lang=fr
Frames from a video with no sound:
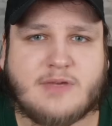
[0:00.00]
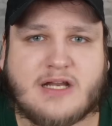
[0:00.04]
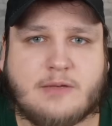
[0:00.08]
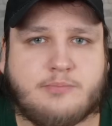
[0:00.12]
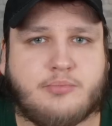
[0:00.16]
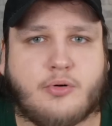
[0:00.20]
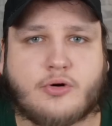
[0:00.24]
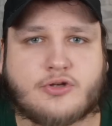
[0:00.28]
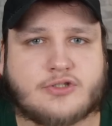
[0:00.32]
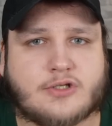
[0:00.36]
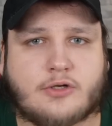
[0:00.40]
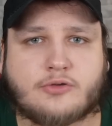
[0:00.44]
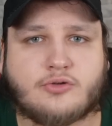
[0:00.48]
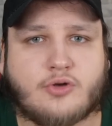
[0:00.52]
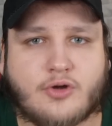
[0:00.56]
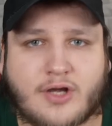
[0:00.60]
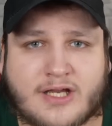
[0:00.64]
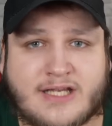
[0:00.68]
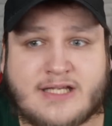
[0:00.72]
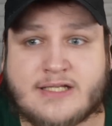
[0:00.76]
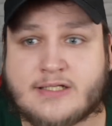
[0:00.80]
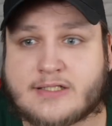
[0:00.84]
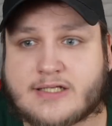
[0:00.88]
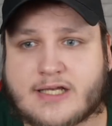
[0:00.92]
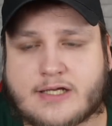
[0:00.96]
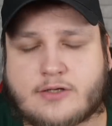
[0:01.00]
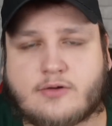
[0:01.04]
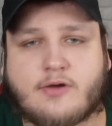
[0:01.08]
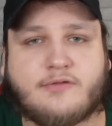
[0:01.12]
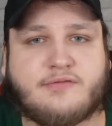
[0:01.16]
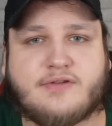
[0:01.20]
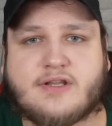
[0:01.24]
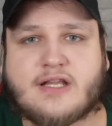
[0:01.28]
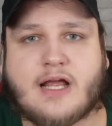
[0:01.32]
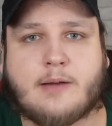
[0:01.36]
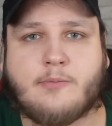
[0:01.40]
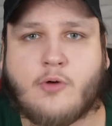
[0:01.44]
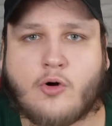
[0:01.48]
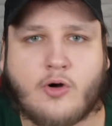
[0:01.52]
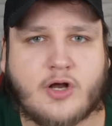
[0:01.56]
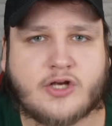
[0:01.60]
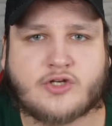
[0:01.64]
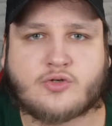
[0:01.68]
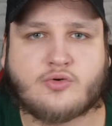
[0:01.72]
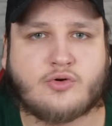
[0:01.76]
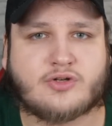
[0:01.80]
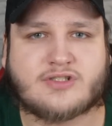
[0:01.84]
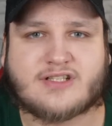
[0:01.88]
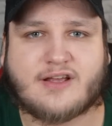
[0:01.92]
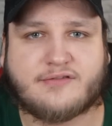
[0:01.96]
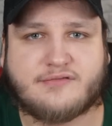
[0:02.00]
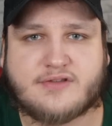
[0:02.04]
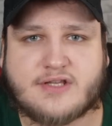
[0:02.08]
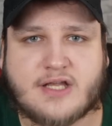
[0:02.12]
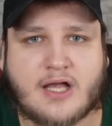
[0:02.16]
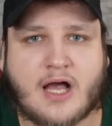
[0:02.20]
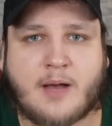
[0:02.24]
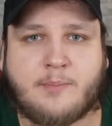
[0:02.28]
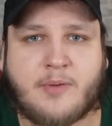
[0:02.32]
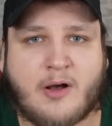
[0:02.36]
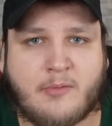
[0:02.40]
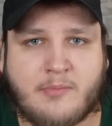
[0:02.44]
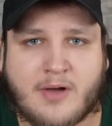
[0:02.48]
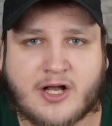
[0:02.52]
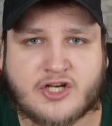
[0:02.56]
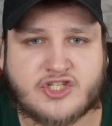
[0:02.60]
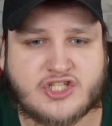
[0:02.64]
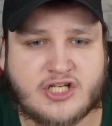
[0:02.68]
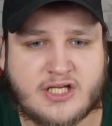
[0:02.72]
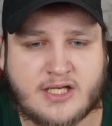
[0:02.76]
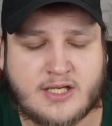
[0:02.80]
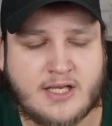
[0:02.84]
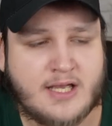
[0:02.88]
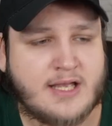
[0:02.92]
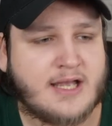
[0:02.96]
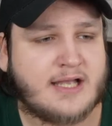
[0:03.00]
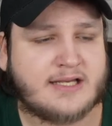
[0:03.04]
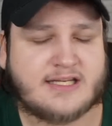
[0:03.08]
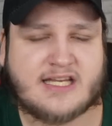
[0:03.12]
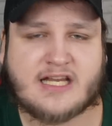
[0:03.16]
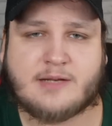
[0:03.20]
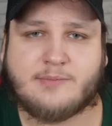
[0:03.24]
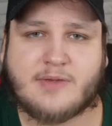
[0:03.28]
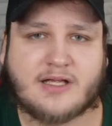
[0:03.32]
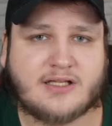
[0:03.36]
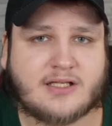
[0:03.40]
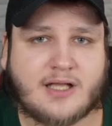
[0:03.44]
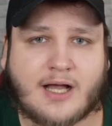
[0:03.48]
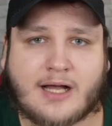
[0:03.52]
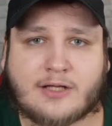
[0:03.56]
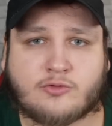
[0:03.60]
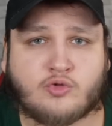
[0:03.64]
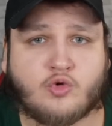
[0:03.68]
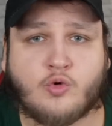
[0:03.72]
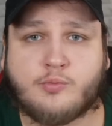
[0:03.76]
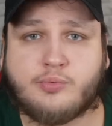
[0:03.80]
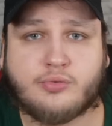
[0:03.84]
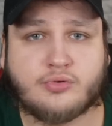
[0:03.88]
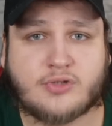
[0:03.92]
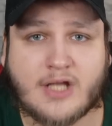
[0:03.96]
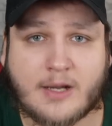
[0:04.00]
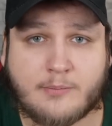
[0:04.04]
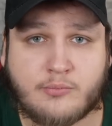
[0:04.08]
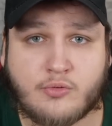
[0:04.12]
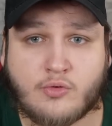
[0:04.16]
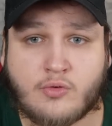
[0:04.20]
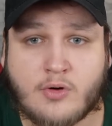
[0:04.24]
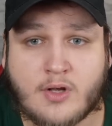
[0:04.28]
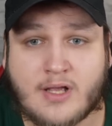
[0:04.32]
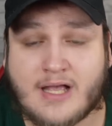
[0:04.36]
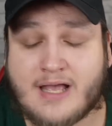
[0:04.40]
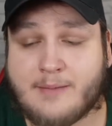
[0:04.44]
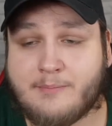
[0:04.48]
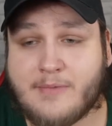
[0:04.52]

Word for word: 000% de risque et que finalement un jour ça finira pas marcher, qu'il mettra tout bout à bout.